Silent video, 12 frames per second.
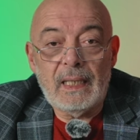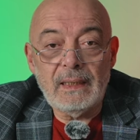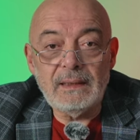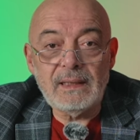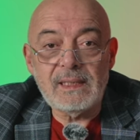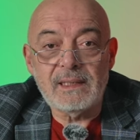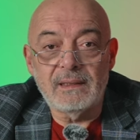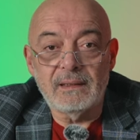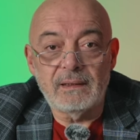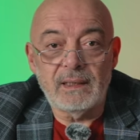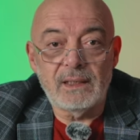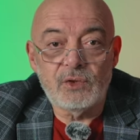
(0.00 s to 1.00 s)
Her
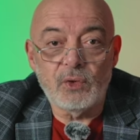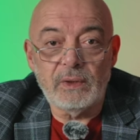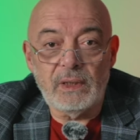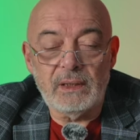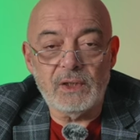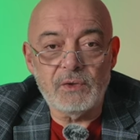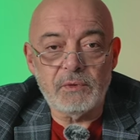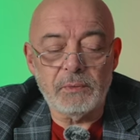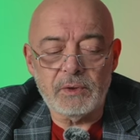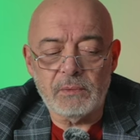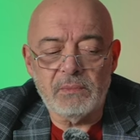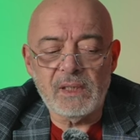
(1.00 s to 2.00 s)
ikisinin de çok ilginç bir
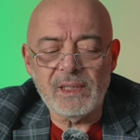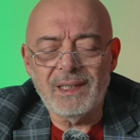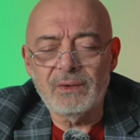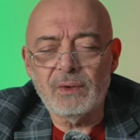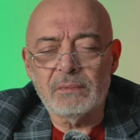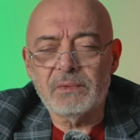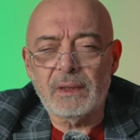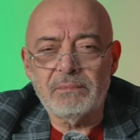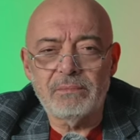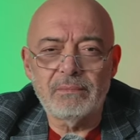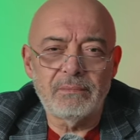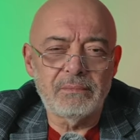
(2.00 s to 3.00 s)
biçimde zannediyorum bunlar
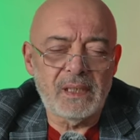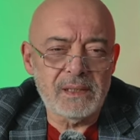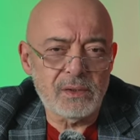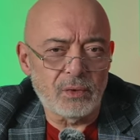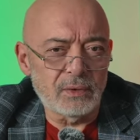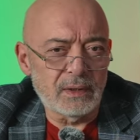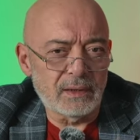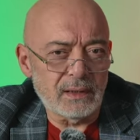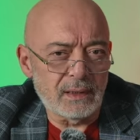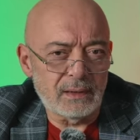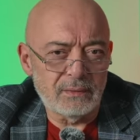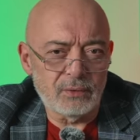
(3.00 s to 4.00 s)
bazı
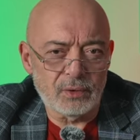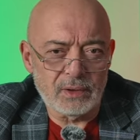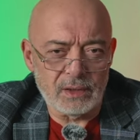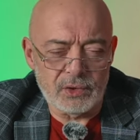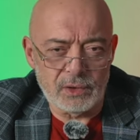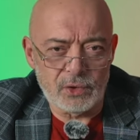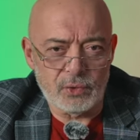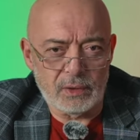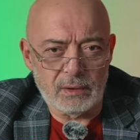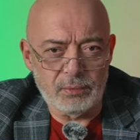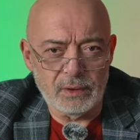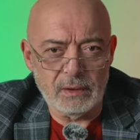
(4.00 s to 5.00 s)
konularda ortak
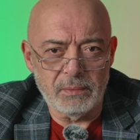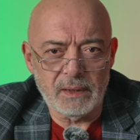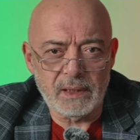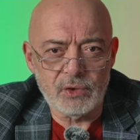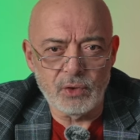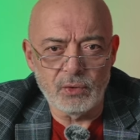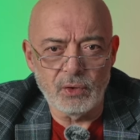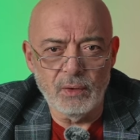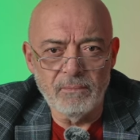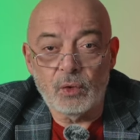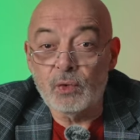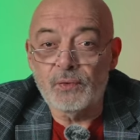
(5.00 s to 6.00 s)
çalışıyorlar bu iki marka.
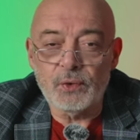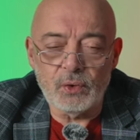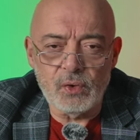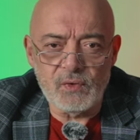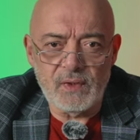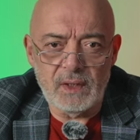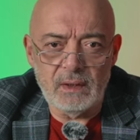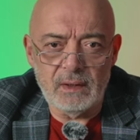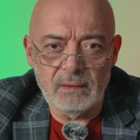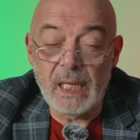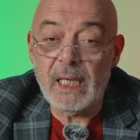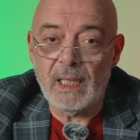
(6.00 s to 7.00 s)
Çünkü Autofocus ve
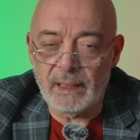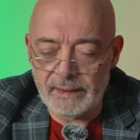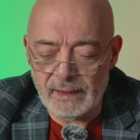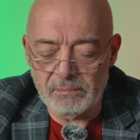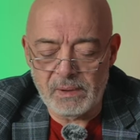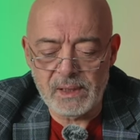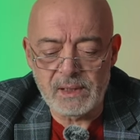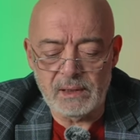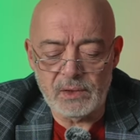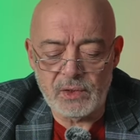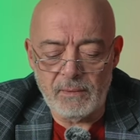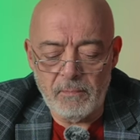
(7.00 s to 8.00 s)
AI'dan
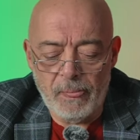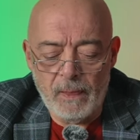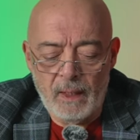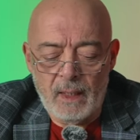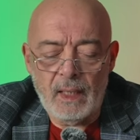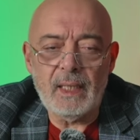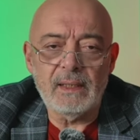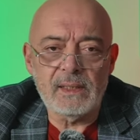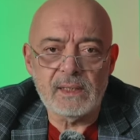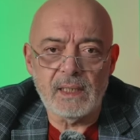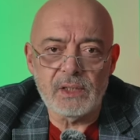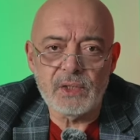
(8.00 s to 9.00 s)
bahsedeceğim. Her
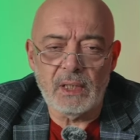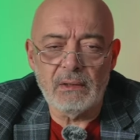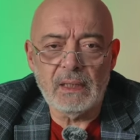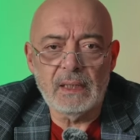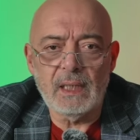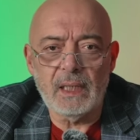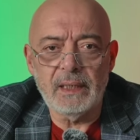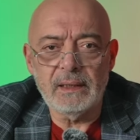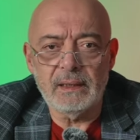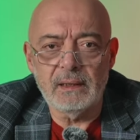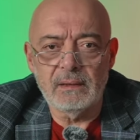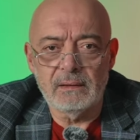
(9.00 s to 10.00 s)
ikisi de aşağı yukarı
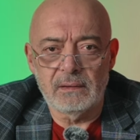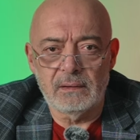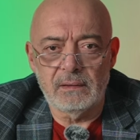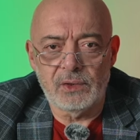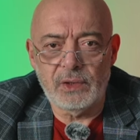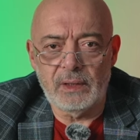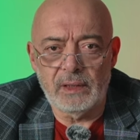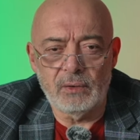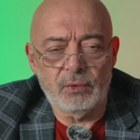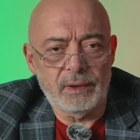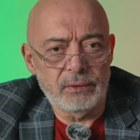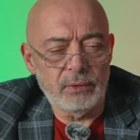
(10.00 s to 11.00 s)
aynı e, şeyleri
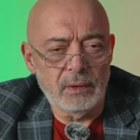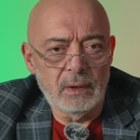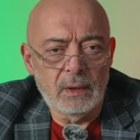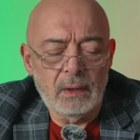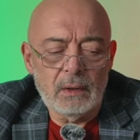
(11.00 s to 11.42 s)
kullanıyor.